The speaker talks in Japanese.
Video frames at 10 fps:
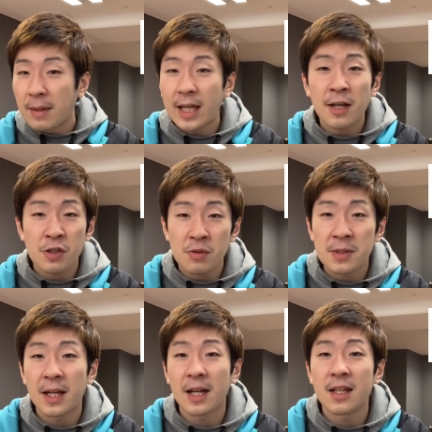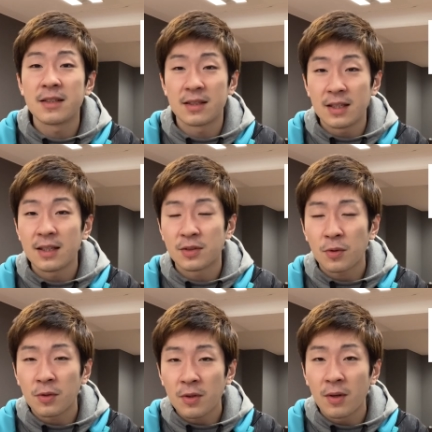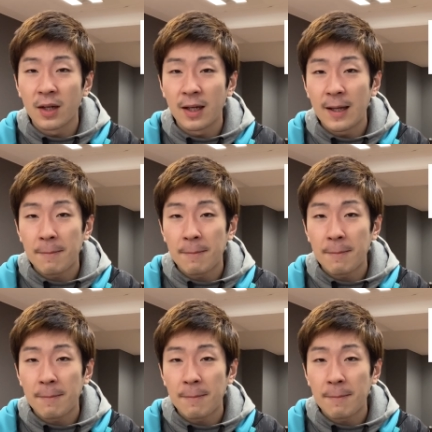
まあ、逆襲みたいな感じですねそこの